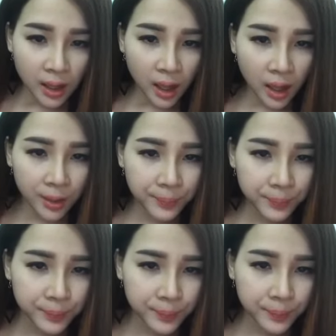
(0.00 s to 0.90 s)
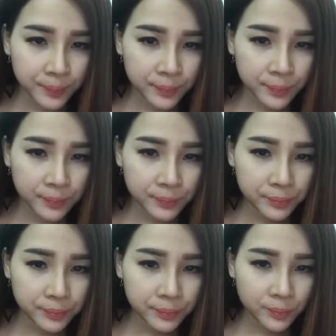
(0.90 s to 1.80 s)
À,
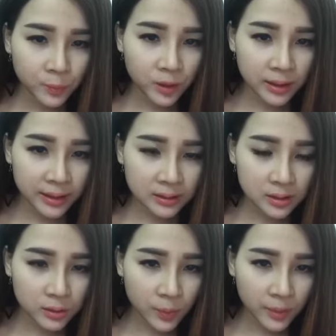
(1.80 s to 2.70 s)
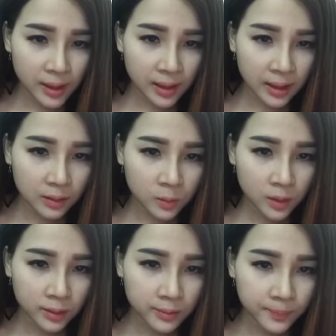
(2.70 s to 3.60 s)
Quynh đang sử dụng hay là khách
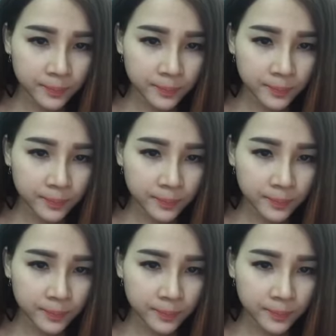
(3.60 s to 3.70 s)
Quynh?